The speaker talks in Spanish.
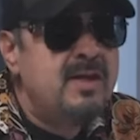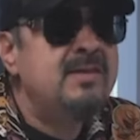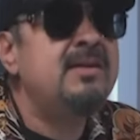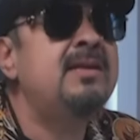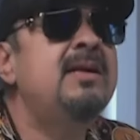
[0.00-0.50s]

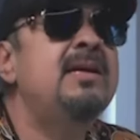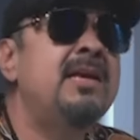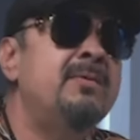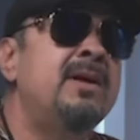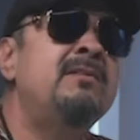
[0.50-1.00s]
Si te
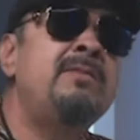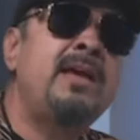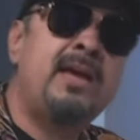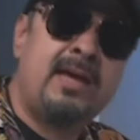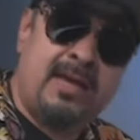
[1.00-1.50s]
llevas
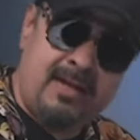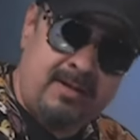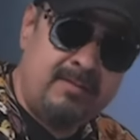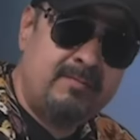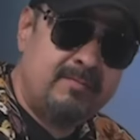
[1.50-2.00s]

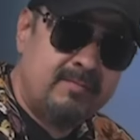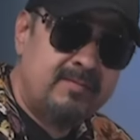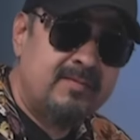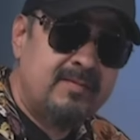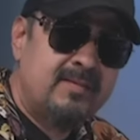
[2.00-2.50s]
bien
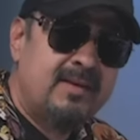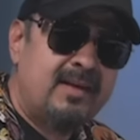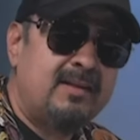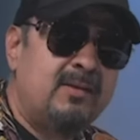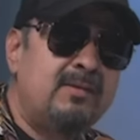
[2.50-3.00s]

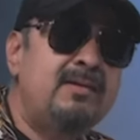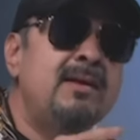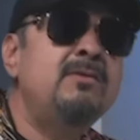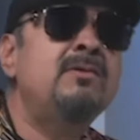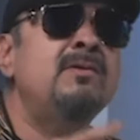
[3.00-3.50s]
entonces ya
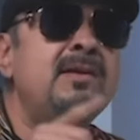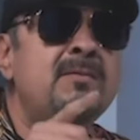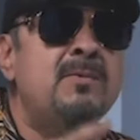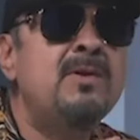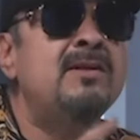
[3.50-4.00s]
no son
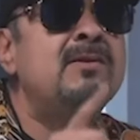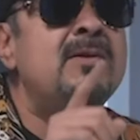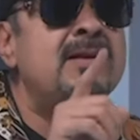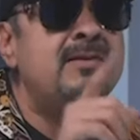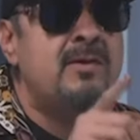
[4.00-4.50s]
sermones, son
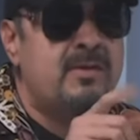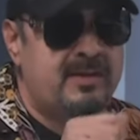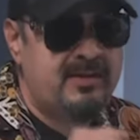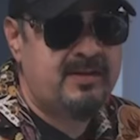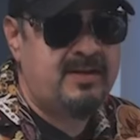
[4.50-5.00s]

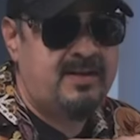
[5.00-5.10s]
lecciones.